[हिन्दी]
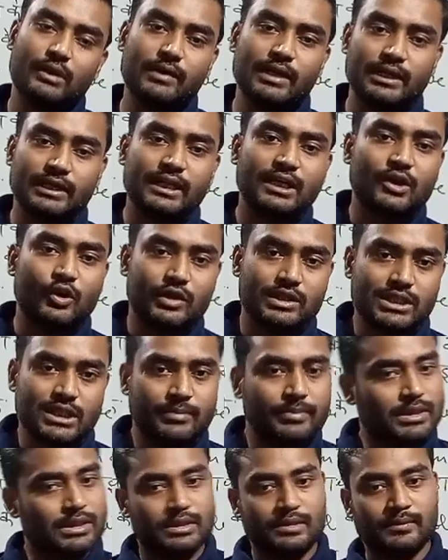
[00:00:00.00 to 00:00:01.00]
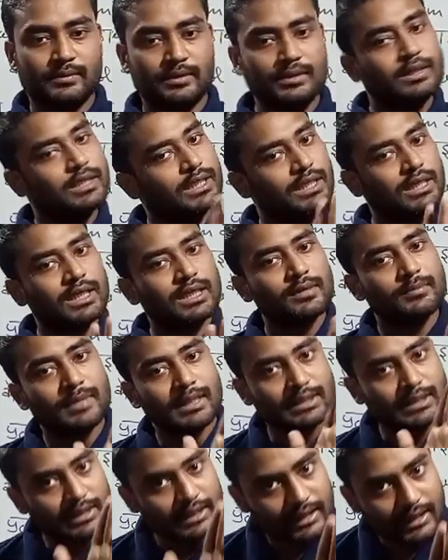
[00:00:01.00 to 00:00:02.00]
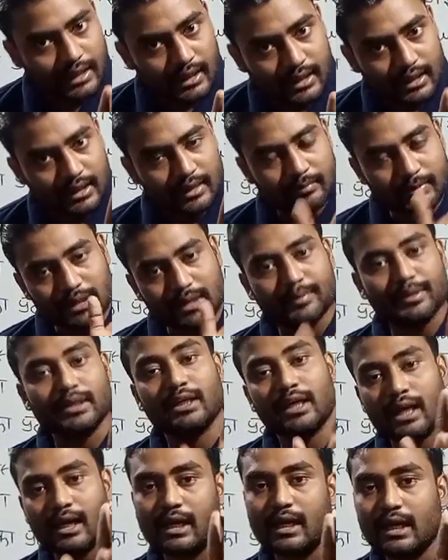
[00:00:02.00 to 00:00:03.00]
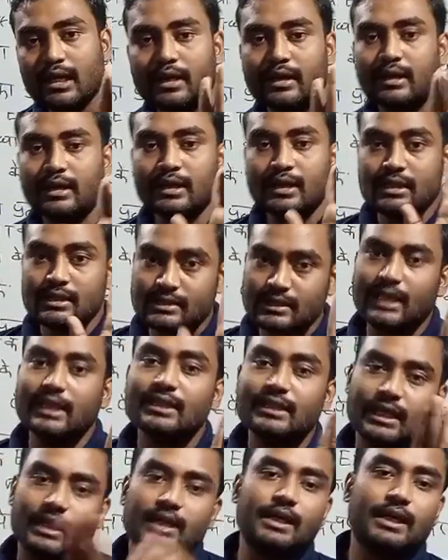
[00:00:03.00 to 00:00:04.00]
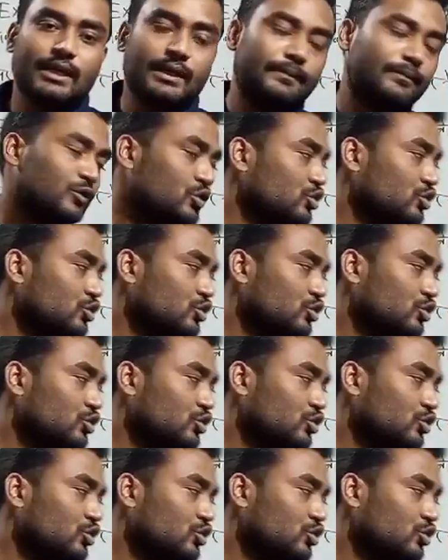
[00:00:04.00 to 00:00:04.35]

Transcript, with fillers: लगवा लेंगे कॉलेज का बस ठीक है बातें क्लियर है मतलब कराना है साइन कराना है